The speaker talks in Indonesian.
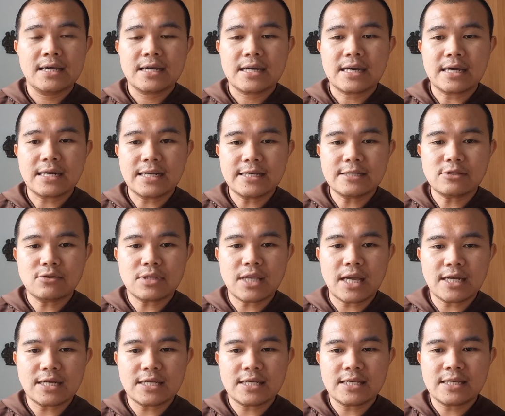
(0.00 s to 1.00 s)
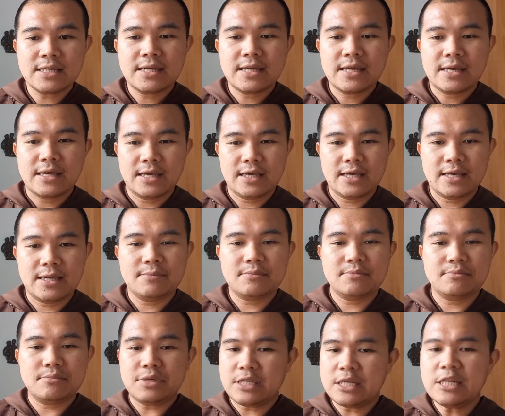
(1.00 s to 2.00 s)
Karena itu tadi,
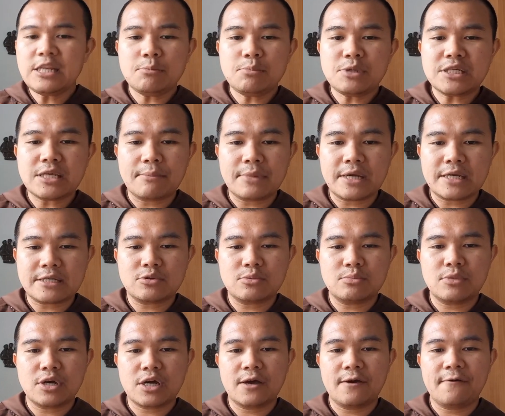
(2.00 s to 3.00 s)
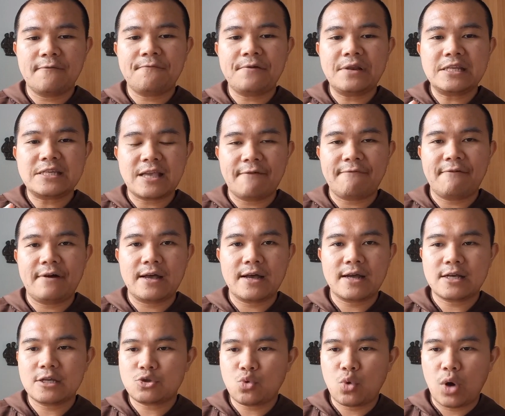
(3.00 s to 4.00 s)
eh, ini bisa masuk ke filsafat
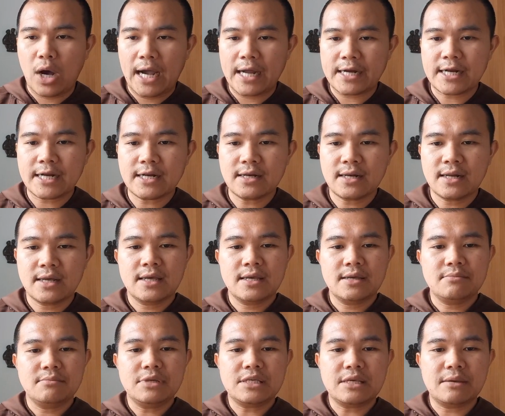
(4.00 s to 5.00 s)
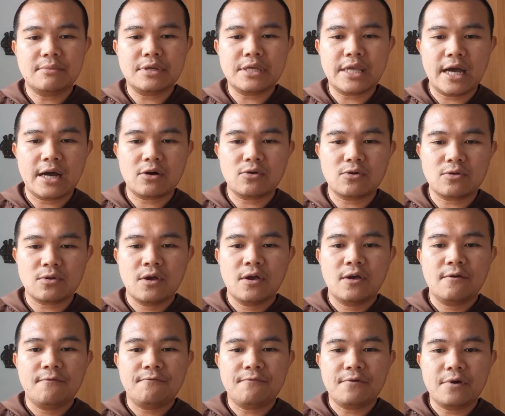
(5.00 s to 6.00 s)
ketuhanan, bisa menyangkut
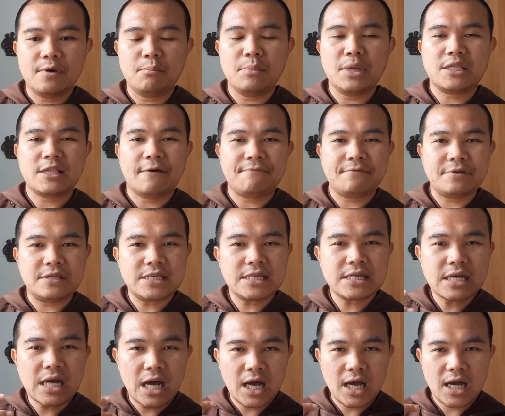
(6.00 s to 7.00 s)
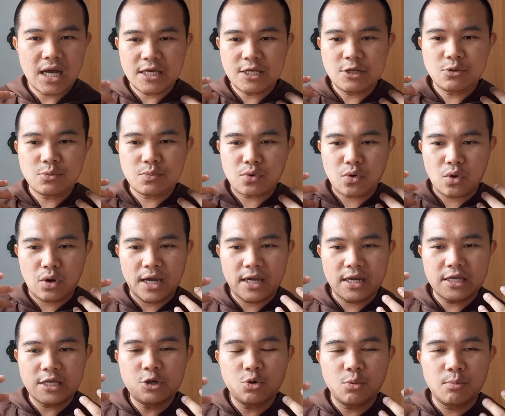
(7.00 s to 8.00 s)
eh, metafisika, hidup roha,
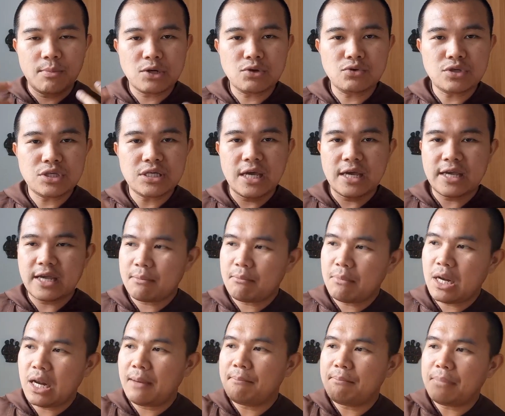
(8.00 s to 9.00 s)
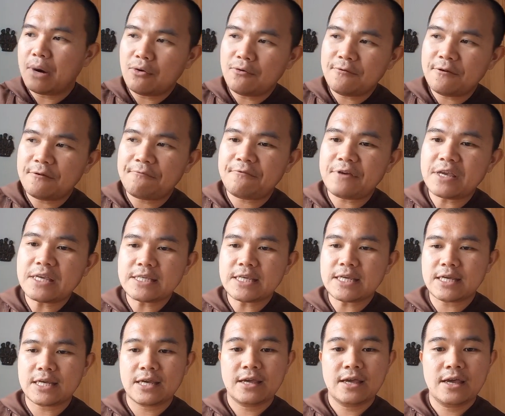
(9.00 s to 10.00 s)
hidup manusia yang melampaui
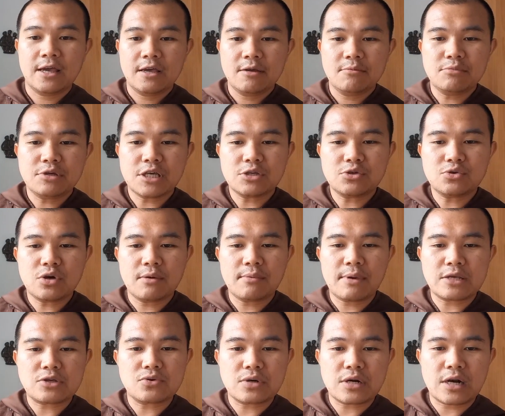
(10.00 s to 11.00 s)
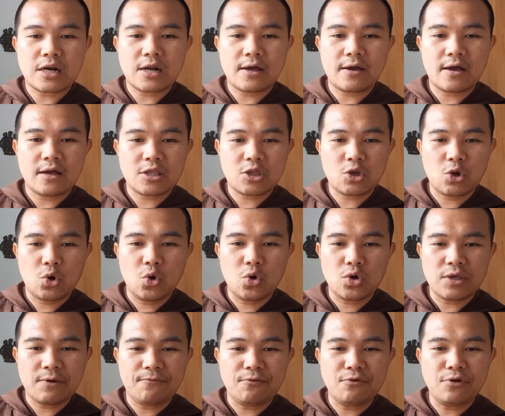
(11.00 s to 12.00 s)
fisik, bisa juga masuk ranah
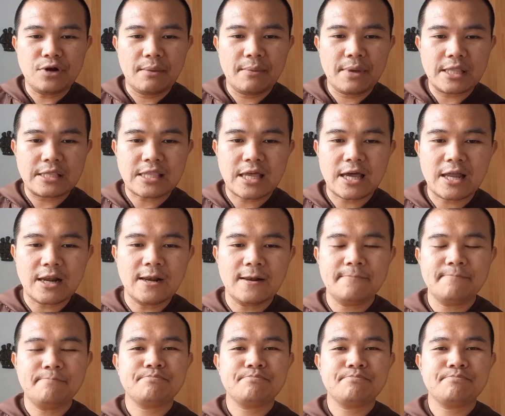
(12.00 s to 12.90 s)
teologi fundamental.